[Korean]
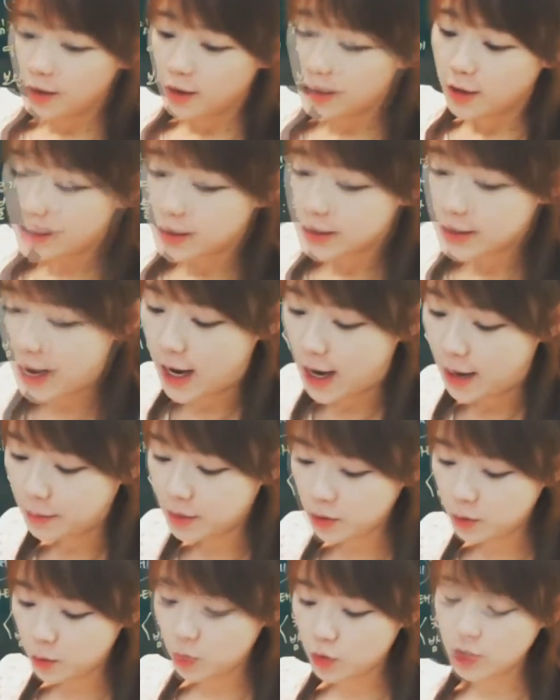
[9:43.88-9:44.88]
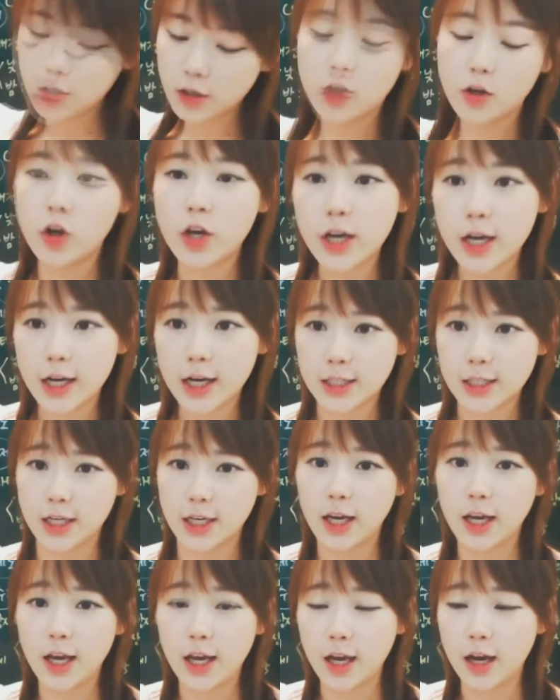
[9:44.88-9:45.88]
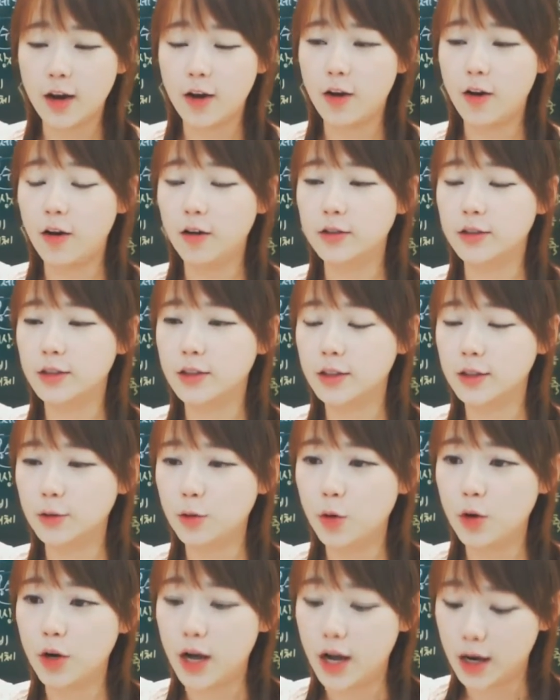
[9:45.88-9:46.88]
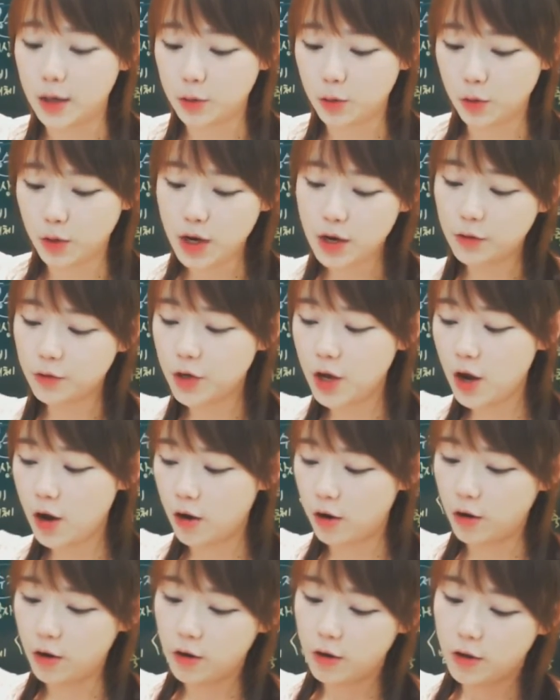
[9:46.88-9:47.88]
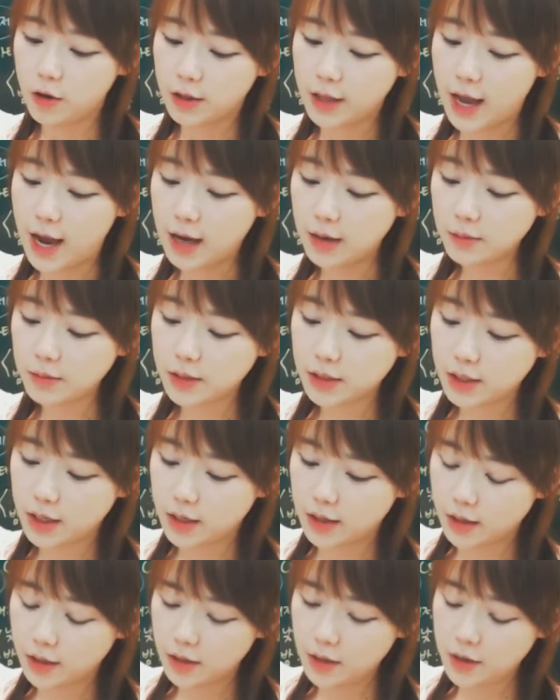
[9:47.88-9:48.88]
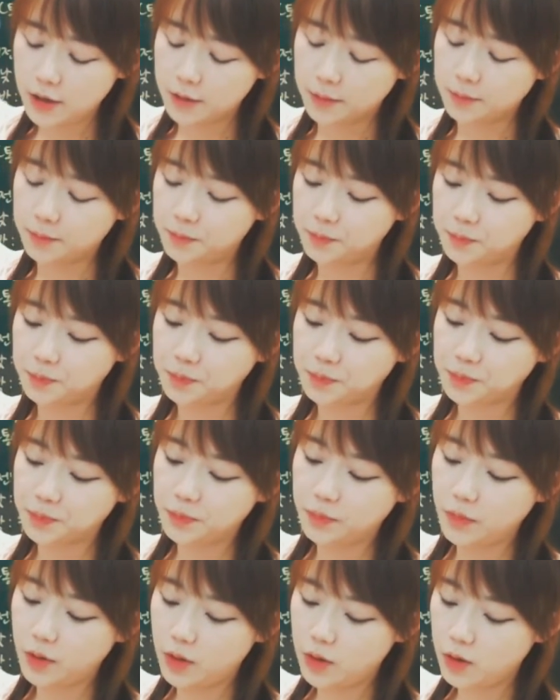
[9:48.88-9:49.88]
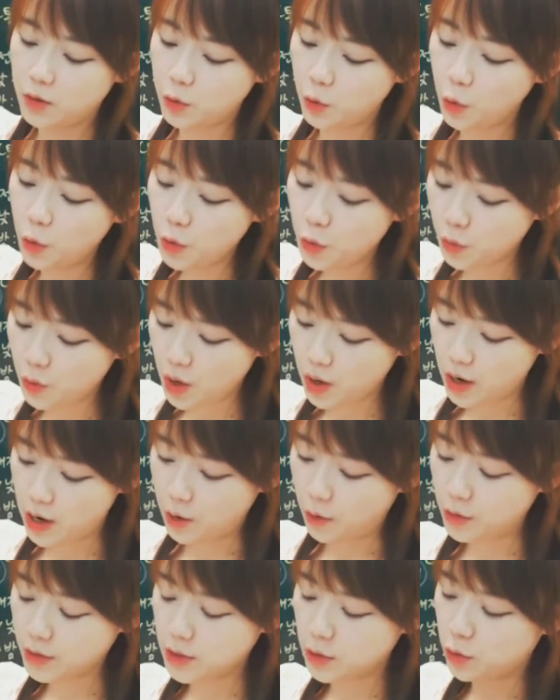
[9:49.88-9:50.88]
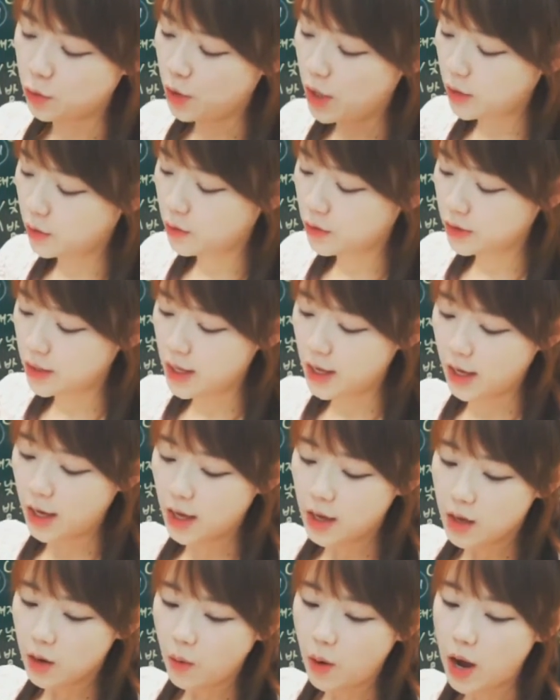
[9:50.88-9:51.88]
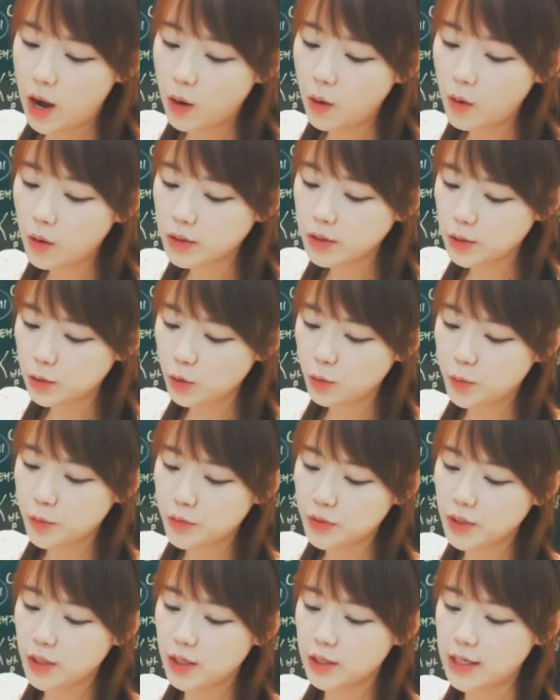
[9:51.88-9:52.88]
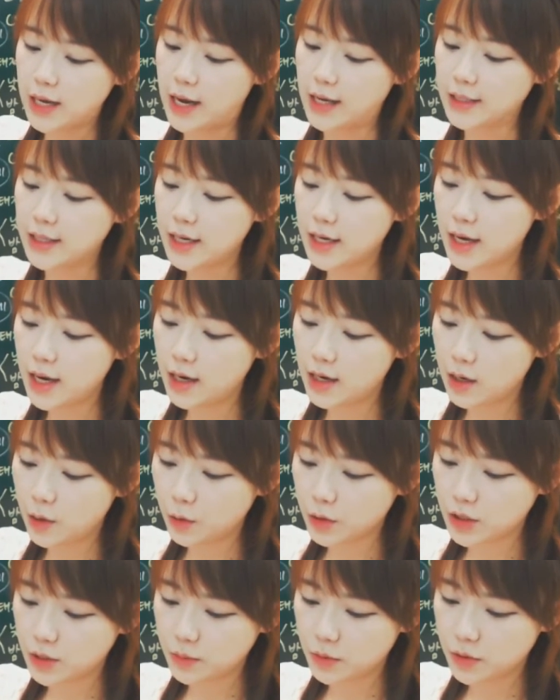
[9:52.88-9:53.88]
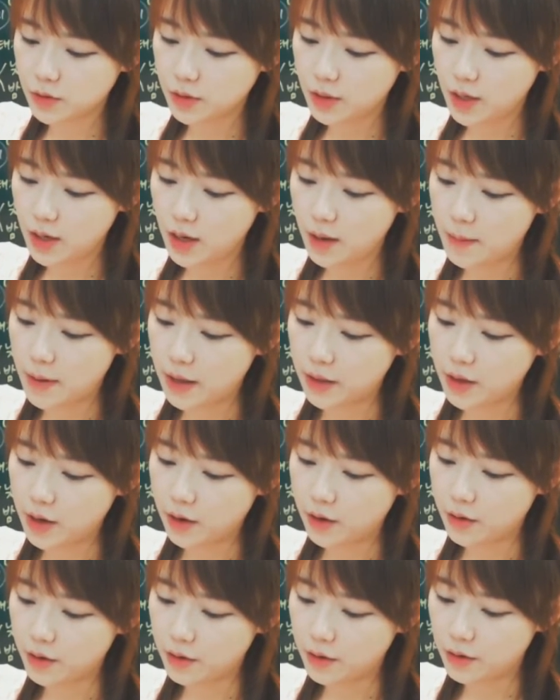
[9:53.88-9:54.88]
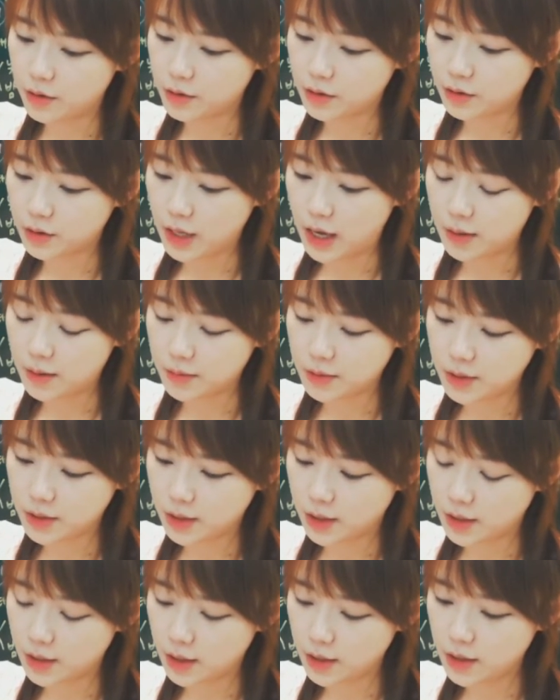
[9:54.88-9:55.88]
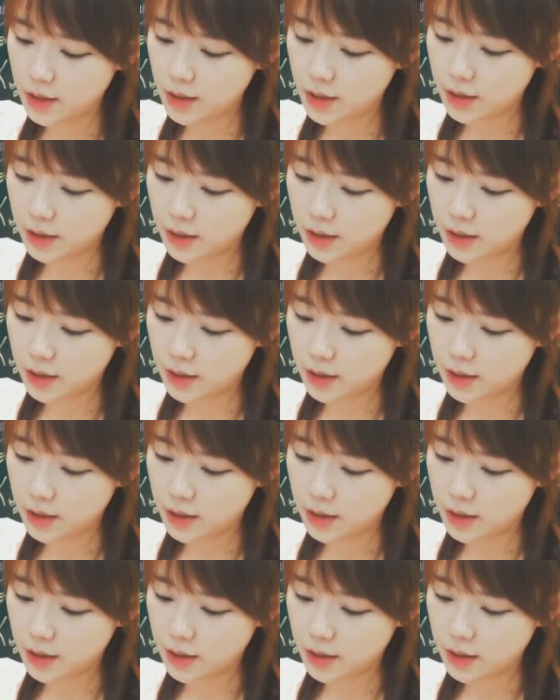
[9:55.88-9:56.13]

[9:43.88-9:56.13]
자, 아무튼 오늘은 여기까지 어, 진도를 나가도록 하고요. 다음 시간에는 교육과 과거제도로 할 건데 과거제도 부분이 자세히 하려고 치면은 되게 많아요. 그래서 다음 시간에는